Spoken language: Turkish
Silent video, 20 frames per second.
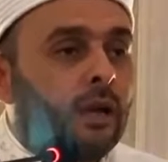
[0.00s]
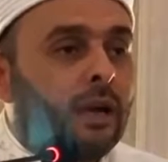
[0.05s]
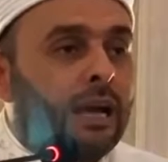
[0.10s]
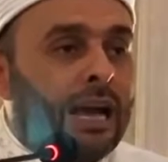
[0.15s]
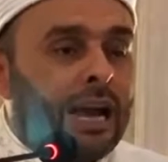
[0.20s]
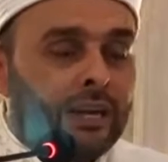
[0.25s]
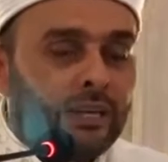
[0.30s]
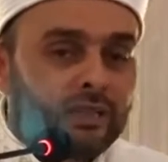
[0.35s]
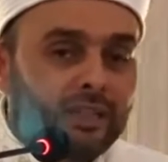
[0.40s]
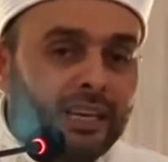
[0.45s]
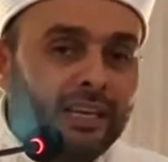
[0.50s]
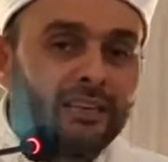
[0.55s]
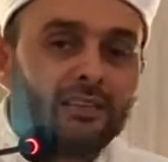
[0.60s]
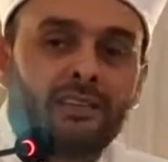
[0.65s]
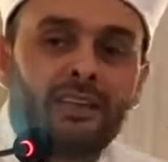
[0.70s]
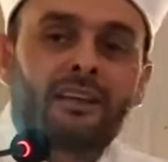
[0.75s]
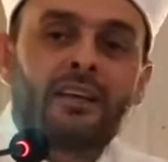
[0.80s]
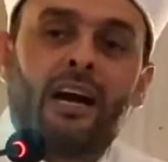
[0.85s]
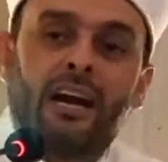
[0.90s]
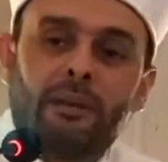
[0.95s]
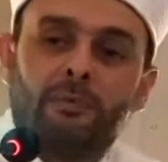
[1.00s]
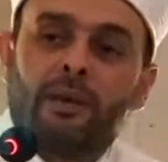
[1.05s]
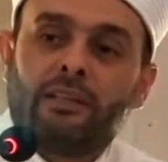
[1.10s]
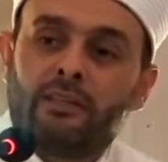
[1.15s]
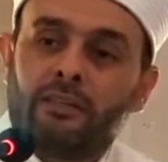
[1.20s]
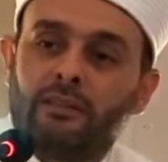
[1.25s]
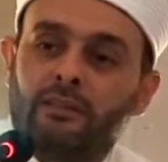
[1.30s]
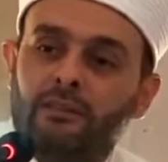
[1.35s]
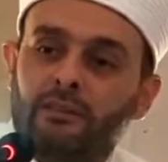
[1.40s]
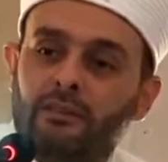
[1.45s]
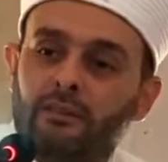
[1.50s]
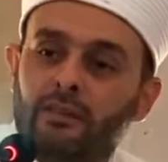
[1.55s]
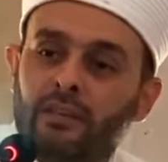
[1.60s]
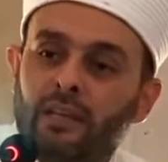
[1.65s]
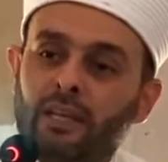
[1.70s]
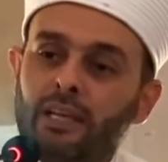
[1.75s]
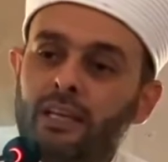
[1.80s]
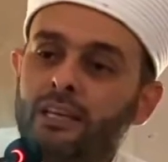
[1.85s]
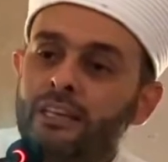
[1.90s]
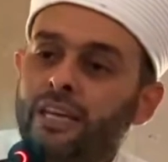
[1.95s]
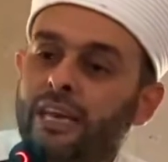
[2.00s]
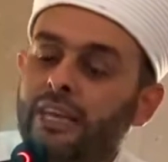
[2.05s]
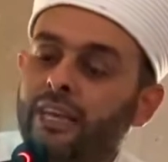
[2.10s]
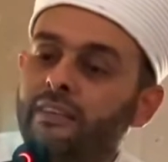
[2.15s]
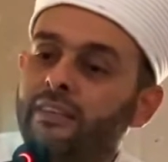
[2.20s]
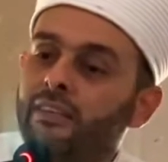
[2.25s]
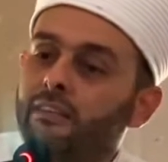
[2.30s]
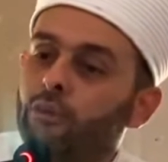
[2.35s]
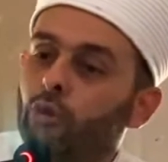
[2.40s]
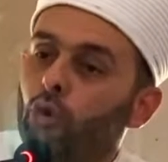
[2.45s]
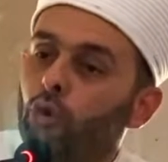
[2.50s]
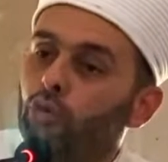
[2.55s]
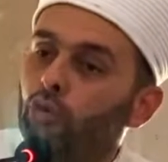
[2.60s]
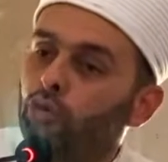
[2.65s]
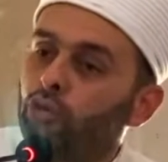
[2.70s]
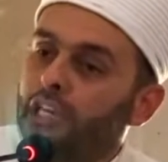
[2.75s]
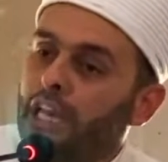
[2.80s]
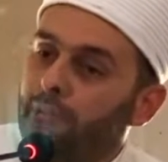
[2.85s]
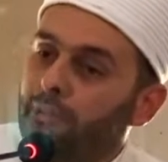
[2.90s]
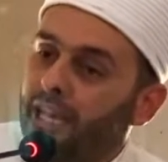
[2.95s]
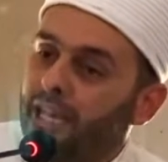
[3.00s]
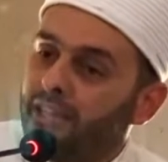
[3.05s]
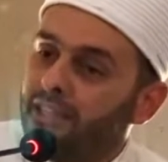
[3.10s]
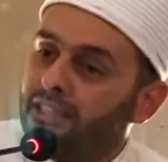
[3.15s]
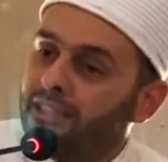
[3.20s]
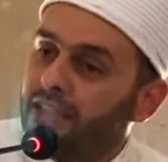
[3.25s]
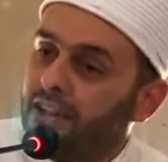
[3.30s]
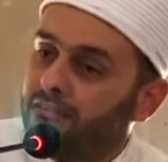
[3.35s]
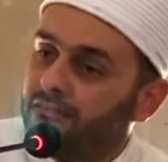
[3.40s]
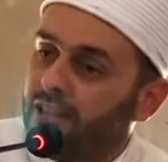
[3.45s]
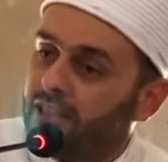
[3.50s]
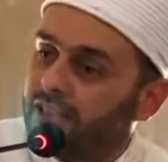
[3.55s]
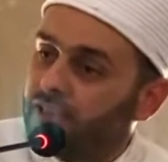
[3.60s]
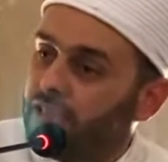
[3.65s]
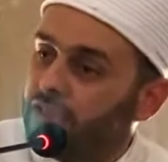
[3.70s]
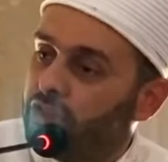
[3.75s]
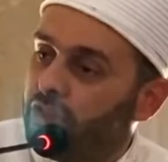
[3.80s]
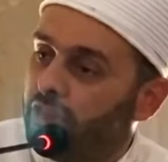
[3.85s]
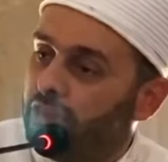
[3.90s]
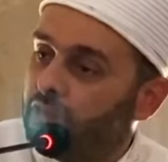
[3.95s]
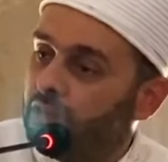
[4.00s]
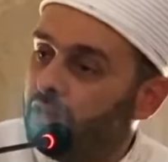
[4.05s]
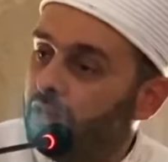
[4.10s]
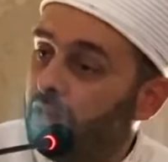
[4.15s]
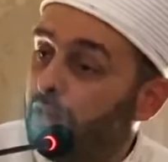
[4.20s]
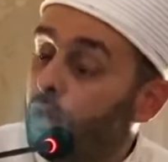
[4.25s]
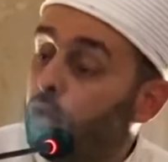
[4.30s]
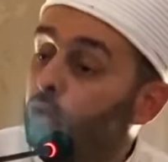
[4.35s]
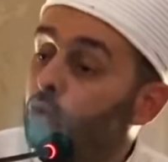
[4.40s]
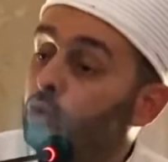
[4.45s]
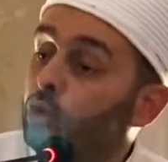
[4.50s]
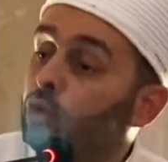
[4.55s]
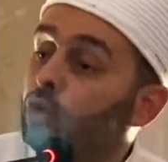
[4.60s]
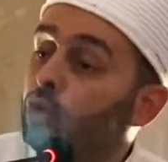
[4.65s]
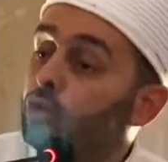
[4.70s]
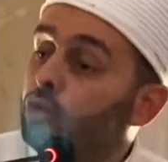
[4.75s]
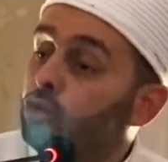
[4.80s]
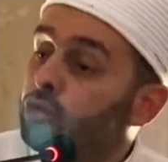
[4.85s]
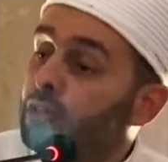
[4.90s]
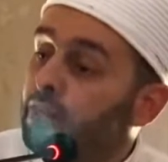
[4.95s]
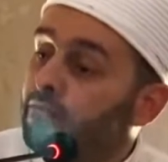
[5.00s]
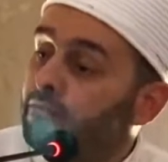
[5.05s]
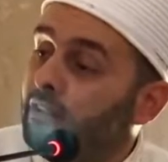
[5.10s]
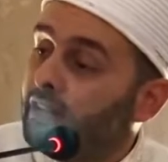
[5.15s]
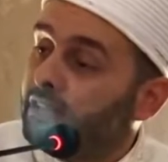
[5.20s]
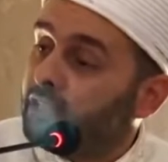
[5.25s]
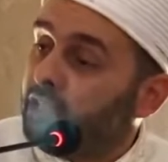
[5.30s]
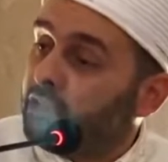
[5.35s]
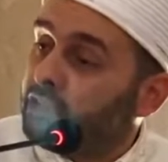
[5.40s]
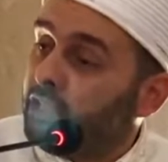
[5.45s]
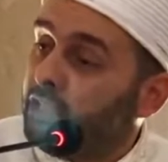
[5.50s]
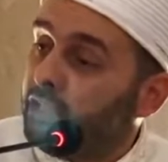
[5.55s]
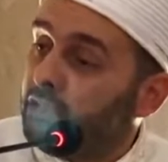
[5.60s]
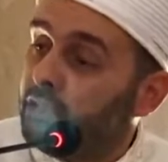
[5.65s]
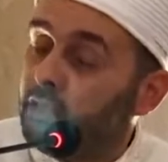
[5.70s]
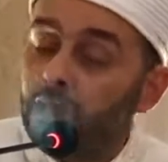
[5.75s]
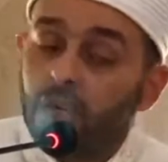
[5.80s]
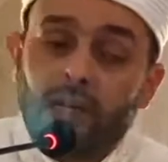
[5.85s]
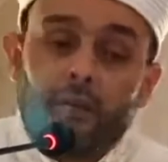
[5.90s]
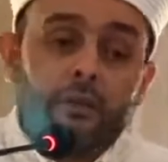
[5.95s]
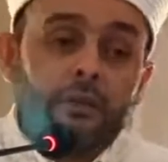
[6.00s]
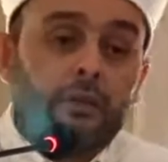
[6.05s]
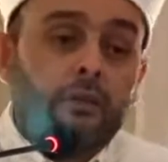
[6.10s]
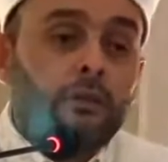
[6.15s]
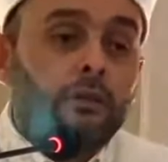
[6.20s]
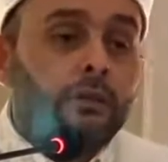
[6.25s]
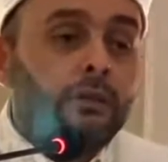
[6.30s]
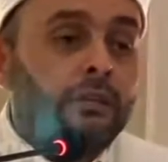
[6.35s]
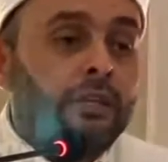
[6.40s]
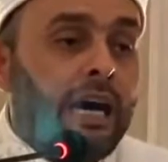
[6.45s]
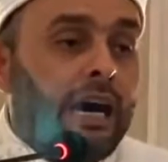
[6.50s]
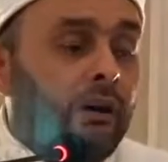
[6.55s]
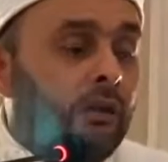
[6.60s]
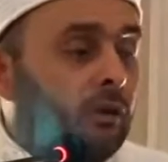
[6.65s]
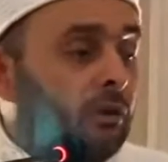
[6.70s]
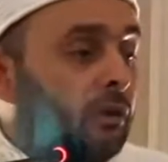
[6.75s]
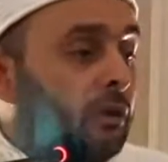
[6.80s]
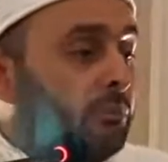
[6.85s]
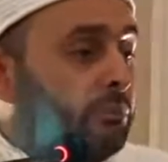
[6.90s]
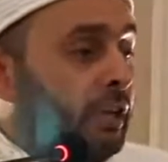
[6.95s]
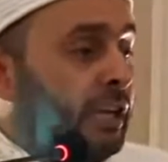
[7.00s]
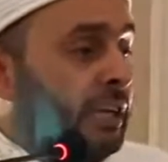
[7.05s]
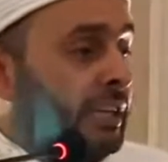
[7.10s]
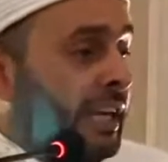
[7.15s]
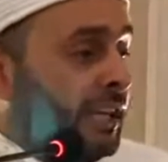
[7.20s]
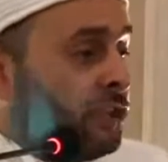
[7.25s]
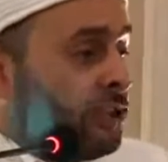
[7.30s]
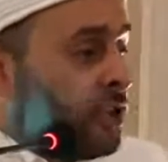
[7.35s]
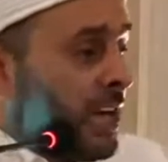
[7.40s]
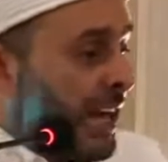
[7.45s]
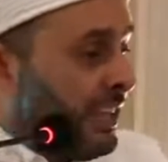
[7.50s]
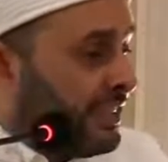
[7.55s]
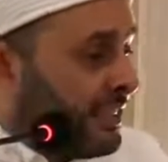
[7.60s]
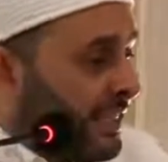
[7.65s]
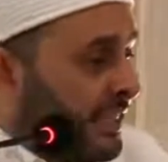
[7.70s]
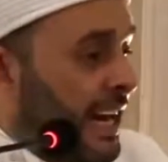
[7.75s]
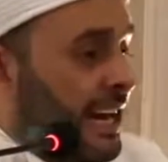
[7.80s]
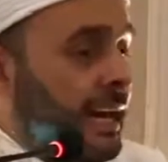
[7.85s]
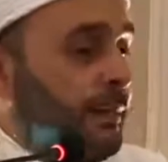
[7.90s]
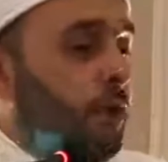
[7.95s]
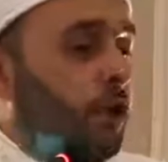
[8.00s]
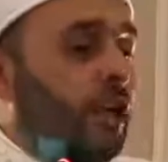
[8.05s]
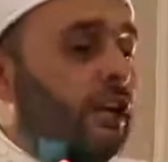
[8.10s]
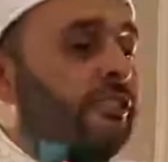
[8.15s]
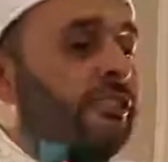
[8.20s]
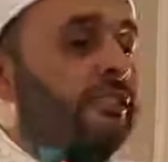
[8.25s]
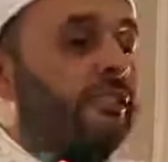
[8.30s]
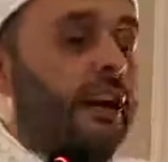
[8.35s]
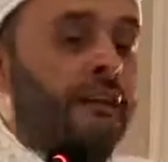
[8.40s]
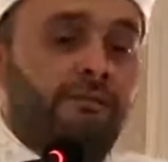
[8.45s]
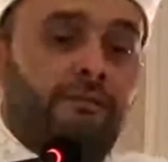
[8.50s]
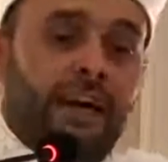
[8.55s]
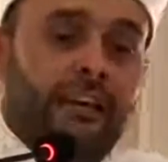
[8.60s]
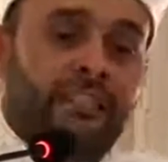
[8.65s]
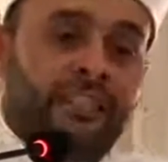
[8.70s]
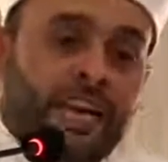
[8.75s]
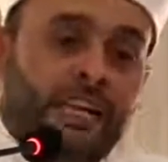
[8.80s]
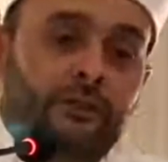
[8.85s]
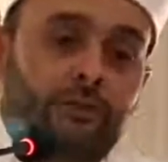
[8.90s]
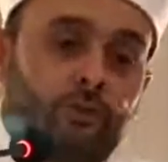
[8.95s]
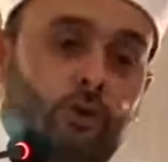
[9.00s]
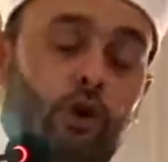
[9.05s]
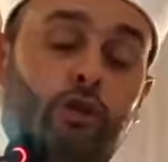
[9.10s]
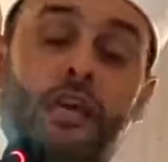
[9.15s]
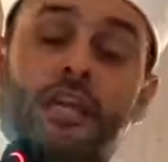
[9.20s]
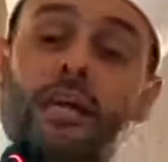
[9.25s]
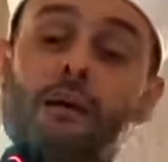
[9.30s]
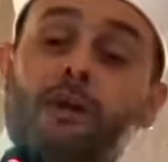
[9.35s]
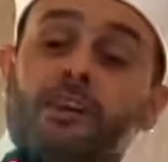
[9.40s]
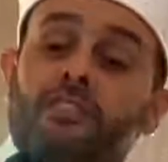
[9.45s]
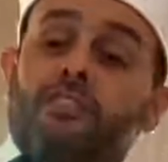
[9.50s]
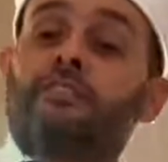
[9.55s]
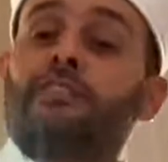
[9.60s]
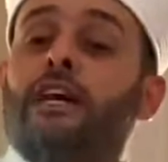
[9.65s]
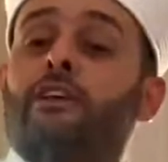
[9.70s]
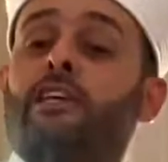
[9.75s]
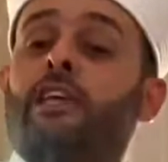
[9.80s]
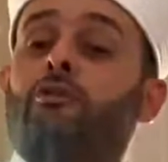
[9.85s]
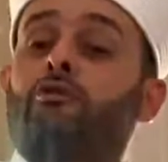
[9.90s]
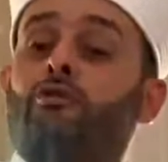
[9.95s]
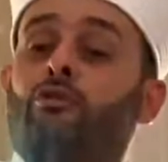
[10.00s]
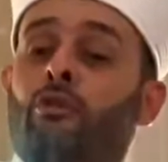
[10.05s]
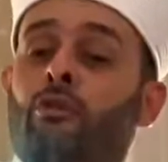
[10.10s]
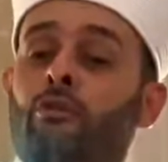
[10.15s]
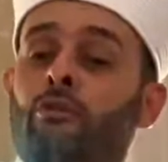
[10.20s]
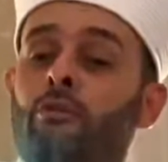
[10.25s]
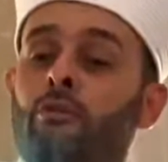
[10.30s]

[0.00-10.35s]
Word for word: Her şeyinizi kaybedin. Gerekirse o gün yemeğinizden vazgeçin. Uykunuzdan vazgeçin. Ya millet çay sigara molasından vazgeçmiyor da namazından geçiyor.